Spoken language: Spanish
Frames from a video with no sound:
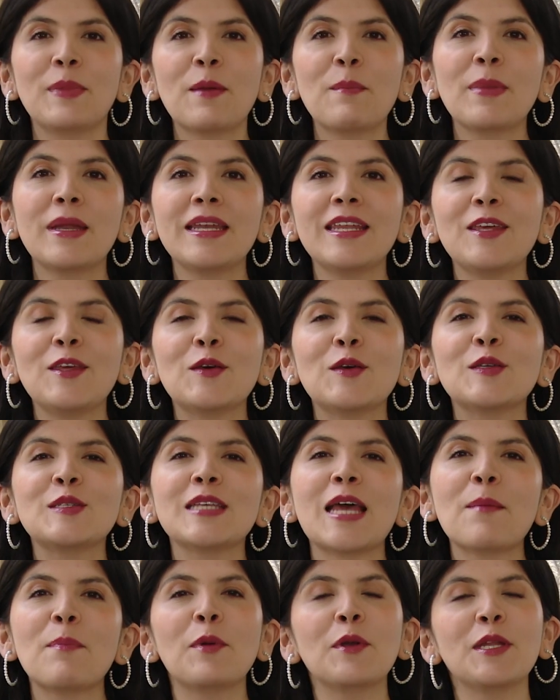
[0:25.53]
Bienvenidos
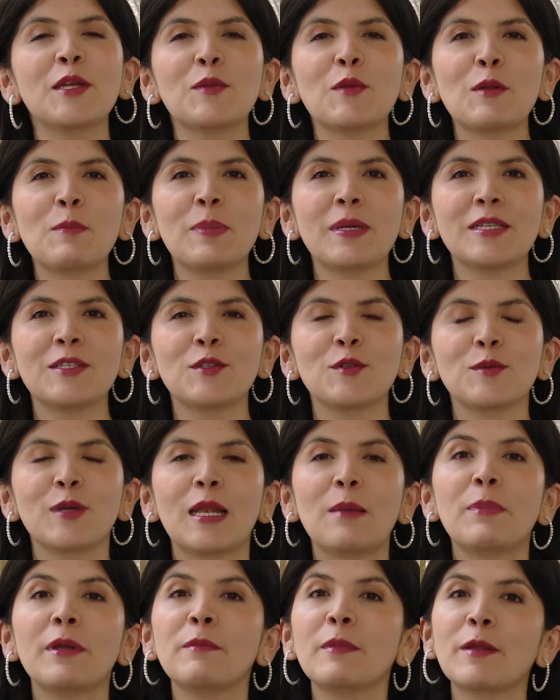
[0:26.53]
a Poniendo el Pecho.
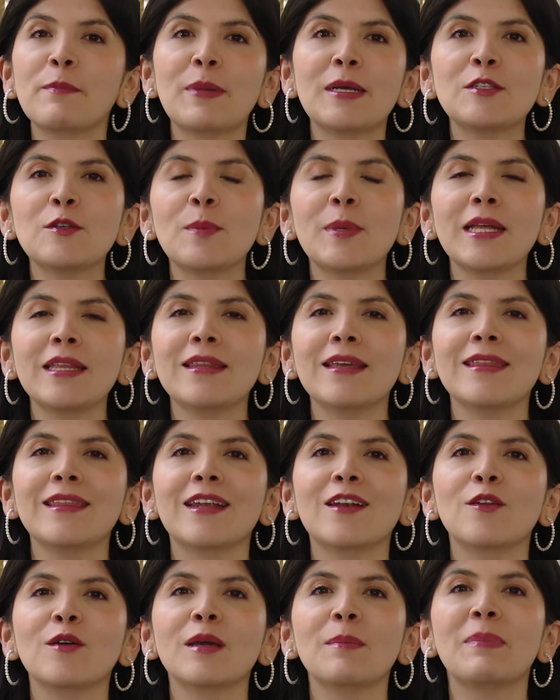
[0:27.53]
El primer paso para
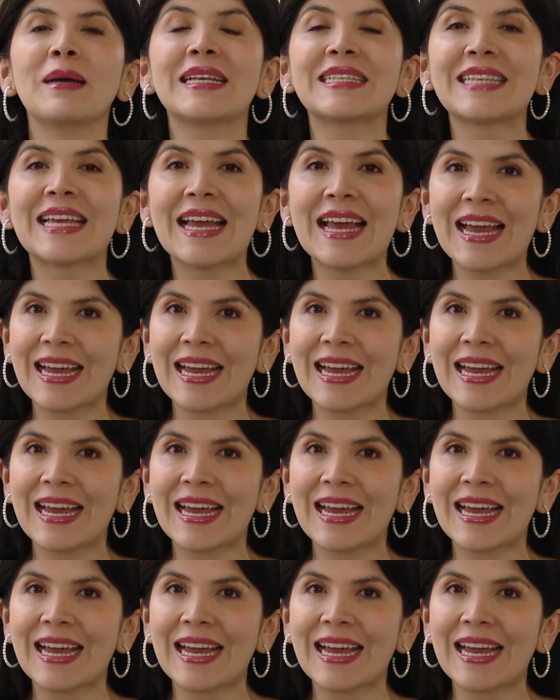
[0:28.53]
entender lo que pasa